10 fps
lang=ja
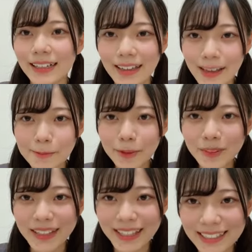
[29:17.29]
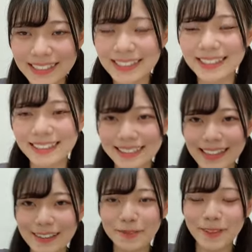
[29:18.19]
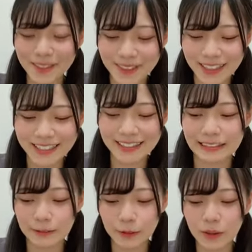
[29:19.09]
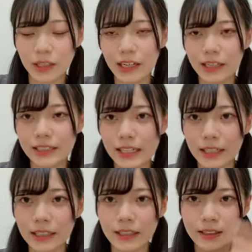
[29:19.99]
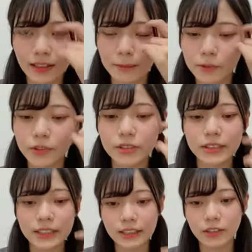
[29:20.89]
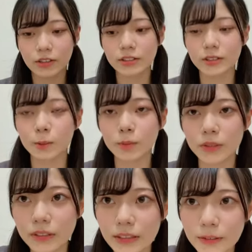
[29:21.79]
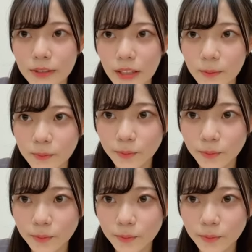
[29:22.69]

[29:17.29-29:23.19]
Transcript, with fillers: レイポンですレイポンの配信をぜひレイポンの好きな曲トップ3をね